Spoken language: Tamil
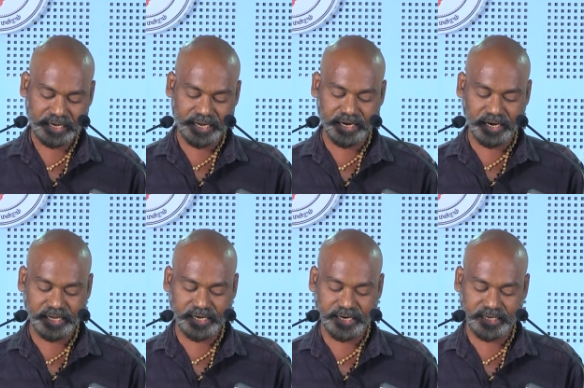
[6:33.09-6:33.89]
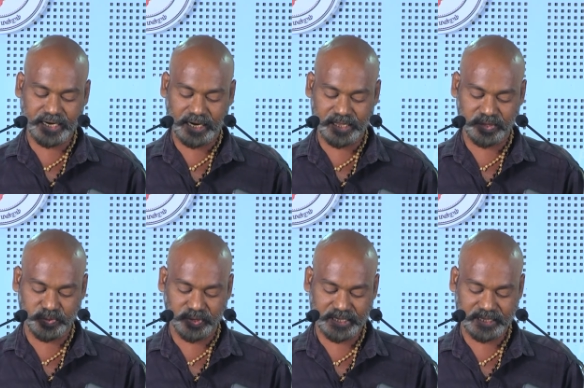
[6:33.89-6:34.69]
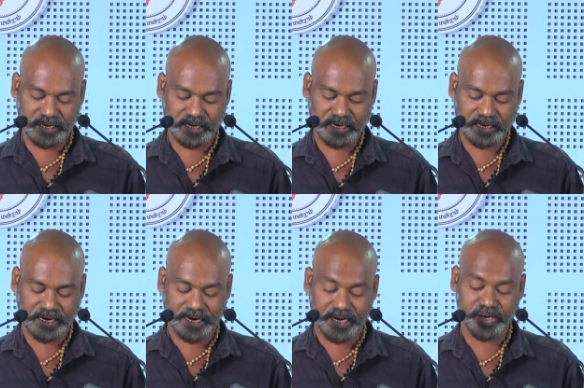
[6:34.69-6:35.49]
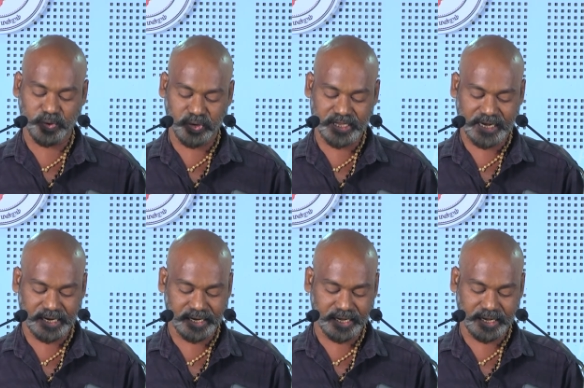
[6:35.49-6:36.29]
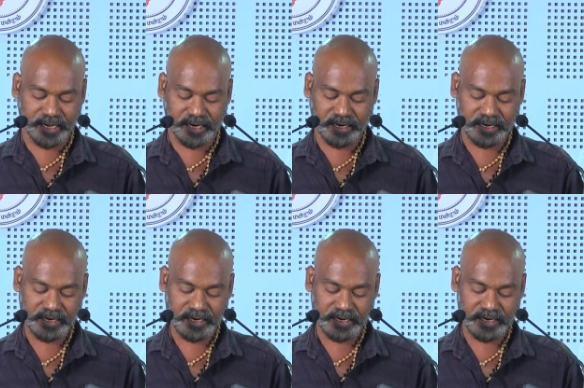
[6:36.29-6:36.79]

கைகளுக்கு எட்டாத தூரத்தில் எண்ணிக்கொண்டுதான் இருக்கிறேன்